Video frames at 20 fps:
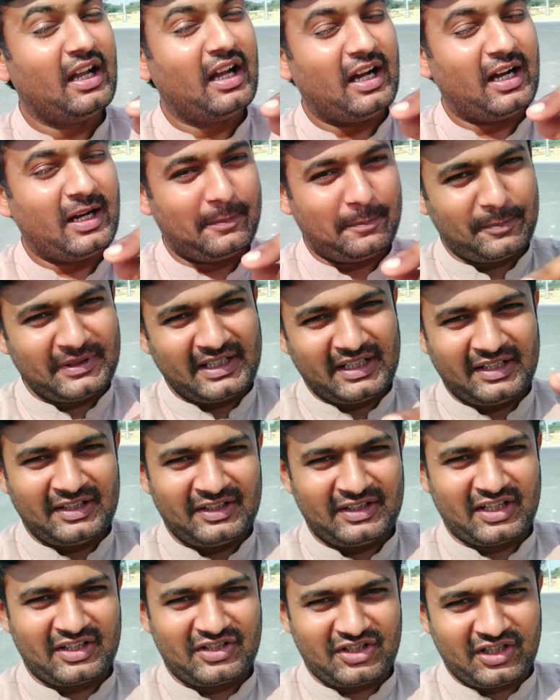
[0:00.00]
अपने
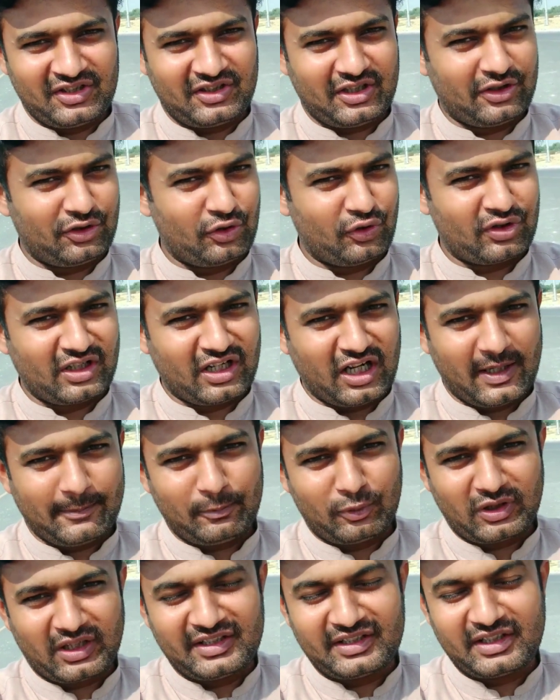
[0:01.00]
इंटरचेंज से जो
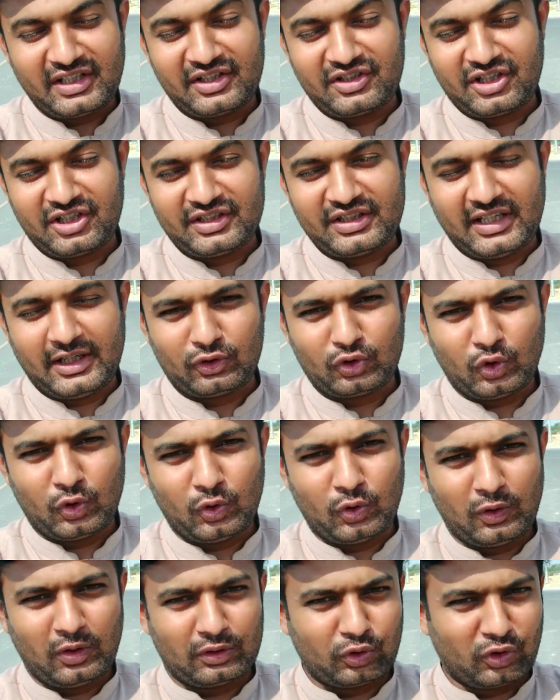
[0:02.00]
जलालपुर का इंटरचेंज है तो
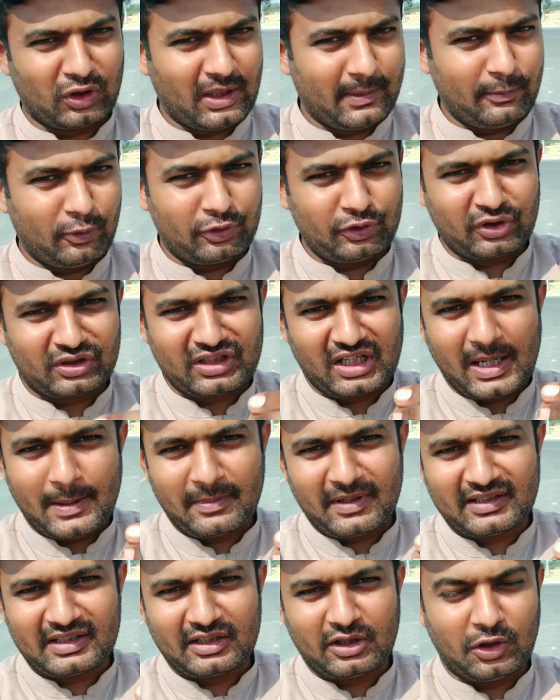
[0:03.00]
थोड़ा बहुत जो
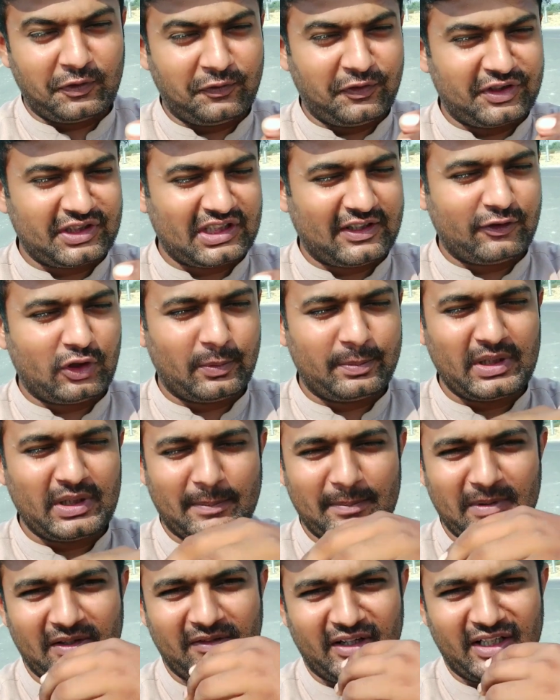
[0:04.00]
काम रहता था ऑफिस का वो भी
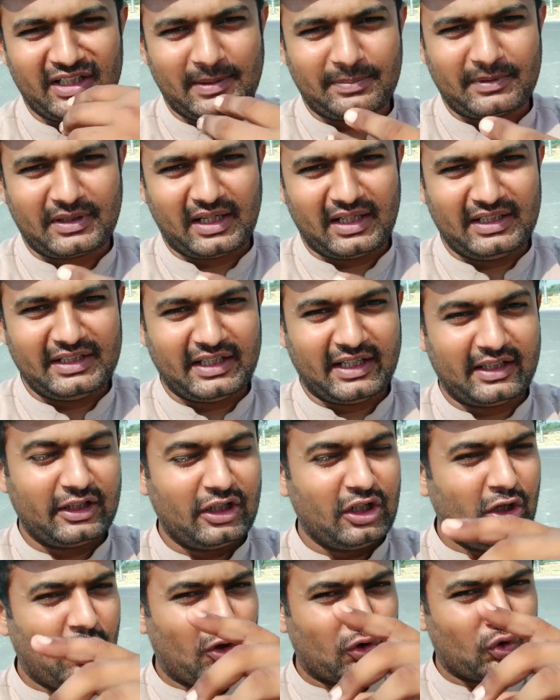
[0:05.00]
हमने वाइंड अप कर लिया
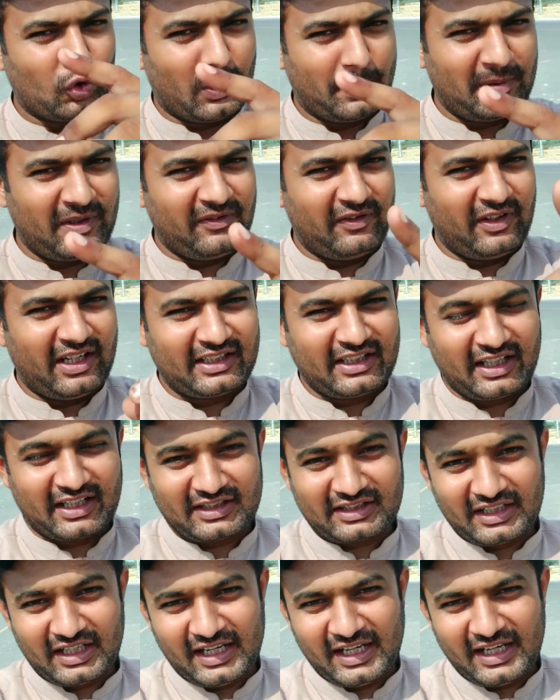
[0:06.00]
है तो अभी वेट
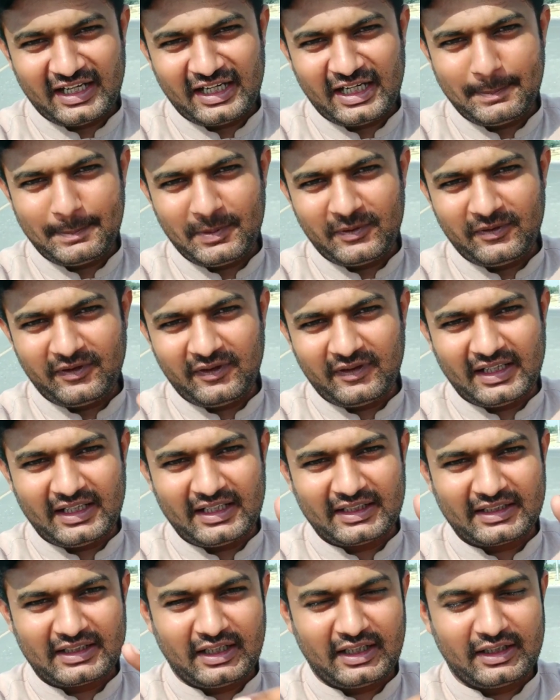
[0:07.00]
करते हैं ए
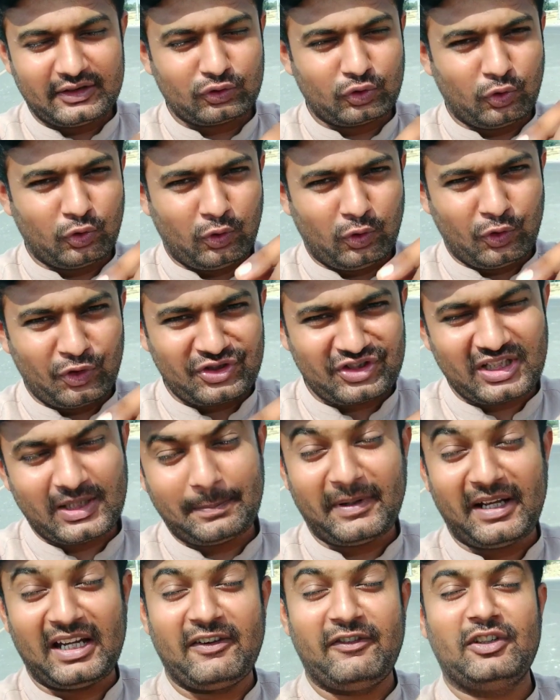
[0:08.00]
वाले का तो उससे
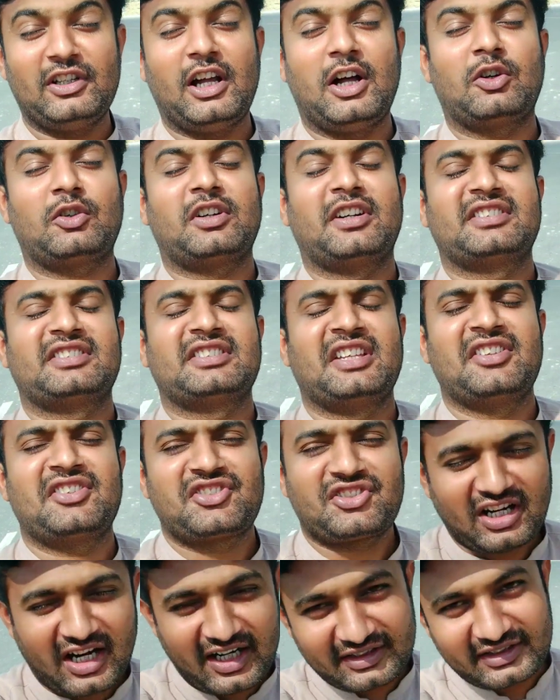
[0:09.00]
पहले विलाग करते हैं
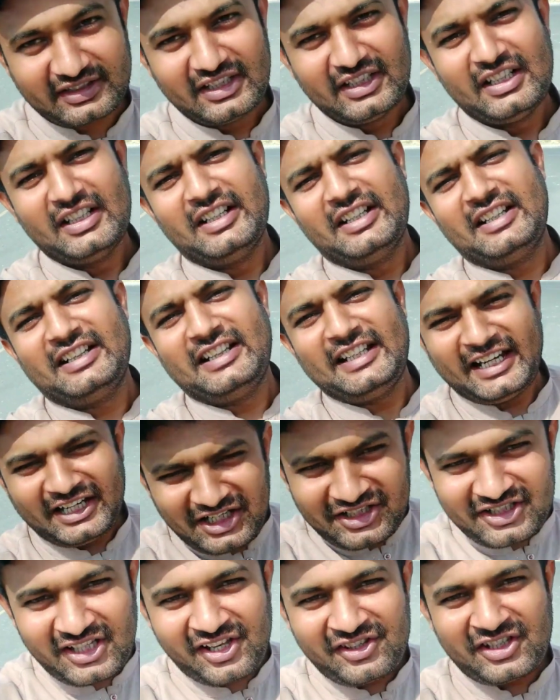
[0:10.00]
स्टार्ट
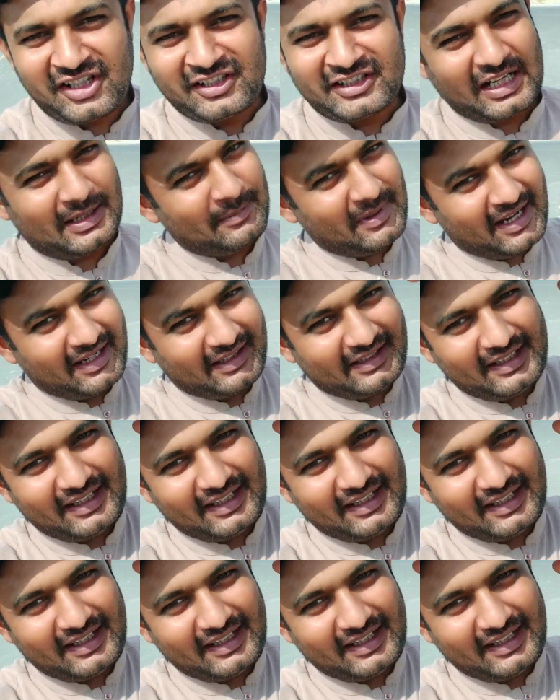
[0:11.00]
लेडीज़ एंड जेंटलमैन